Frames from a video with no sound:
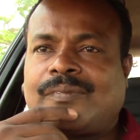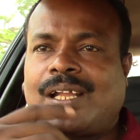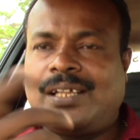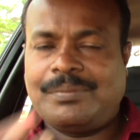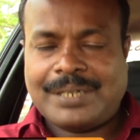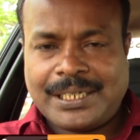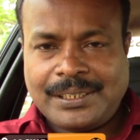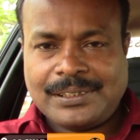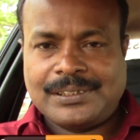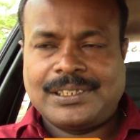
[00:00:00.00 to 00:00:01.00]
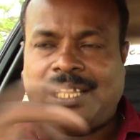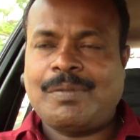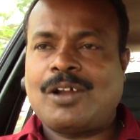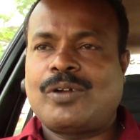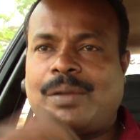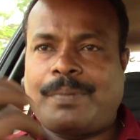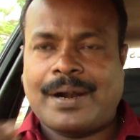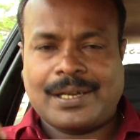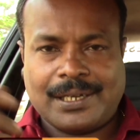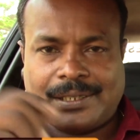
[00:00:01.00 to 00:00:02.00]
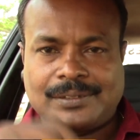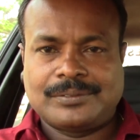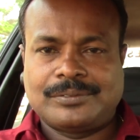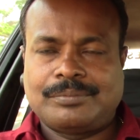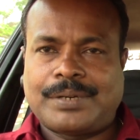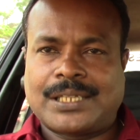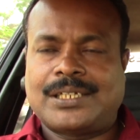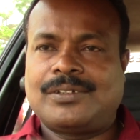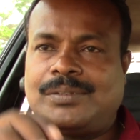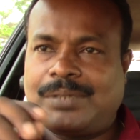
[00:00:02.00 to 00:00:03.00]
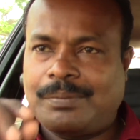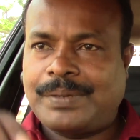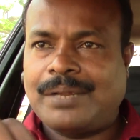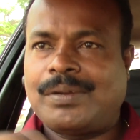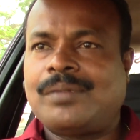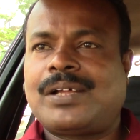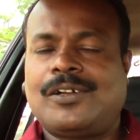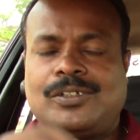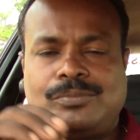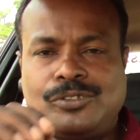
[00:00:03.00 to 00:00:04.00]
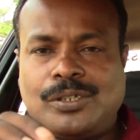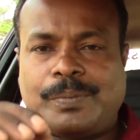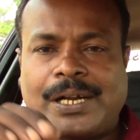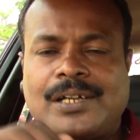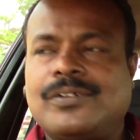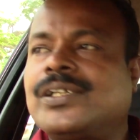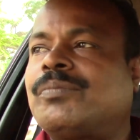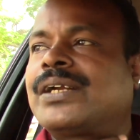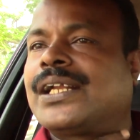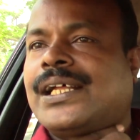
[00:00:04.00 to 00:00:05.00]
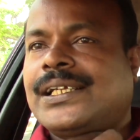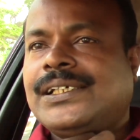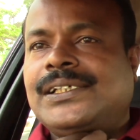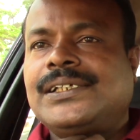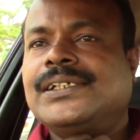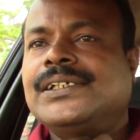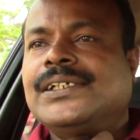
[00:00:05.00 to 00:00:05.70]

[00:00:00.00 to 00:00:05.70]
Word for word: அதே மாதிரி இமானுடைய பாடல்கள் படத்திற்கு வந்து மிகப்பெரிய பலம் அதில் வந்து மூணு பாடல்கள் வந்து ரொம்ப நல்லா இருக்குது